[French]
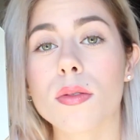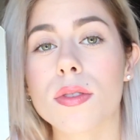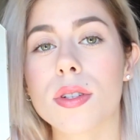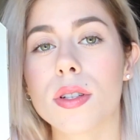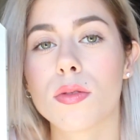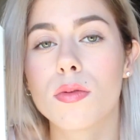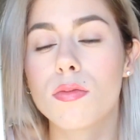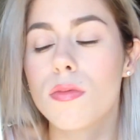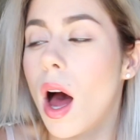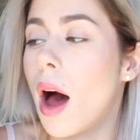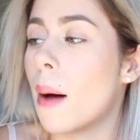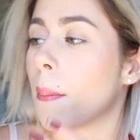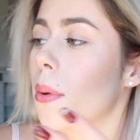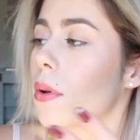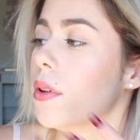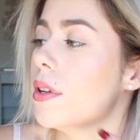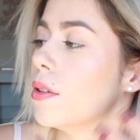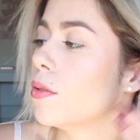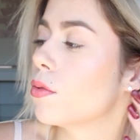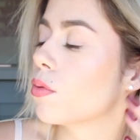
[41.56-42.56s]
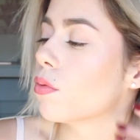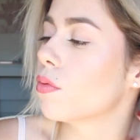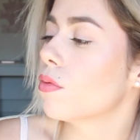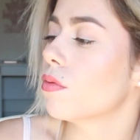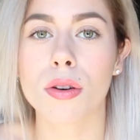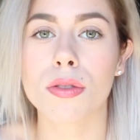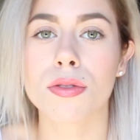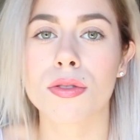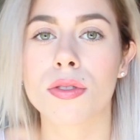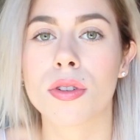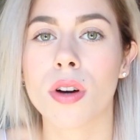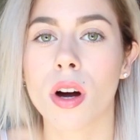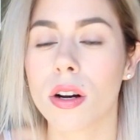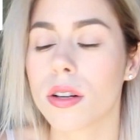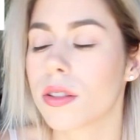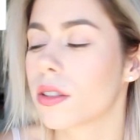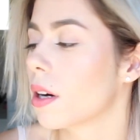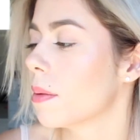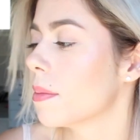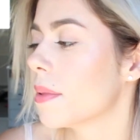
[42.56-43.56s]
donc c'est un peu des tons rose
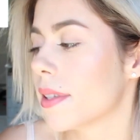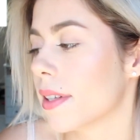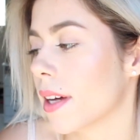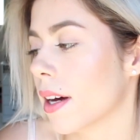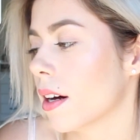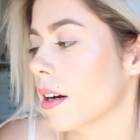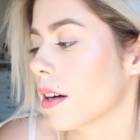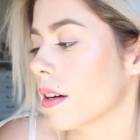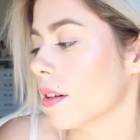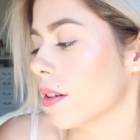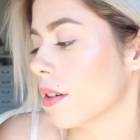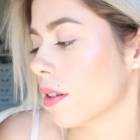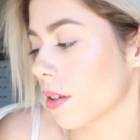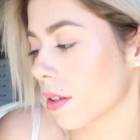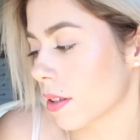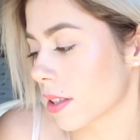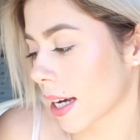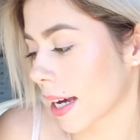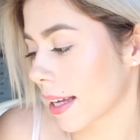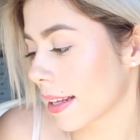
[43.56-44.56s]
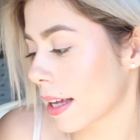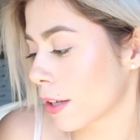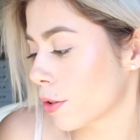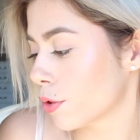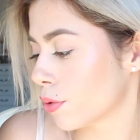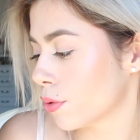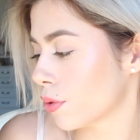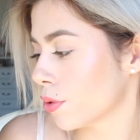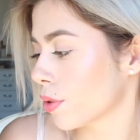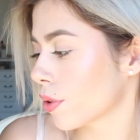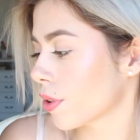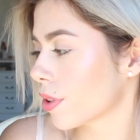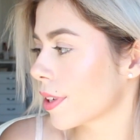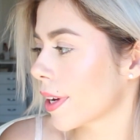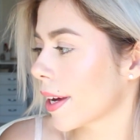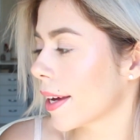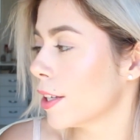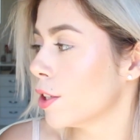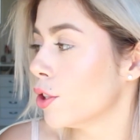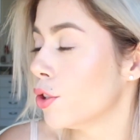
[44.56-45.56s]
gold comme ça, euh, très nature,
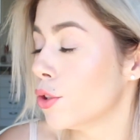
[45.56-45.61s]
très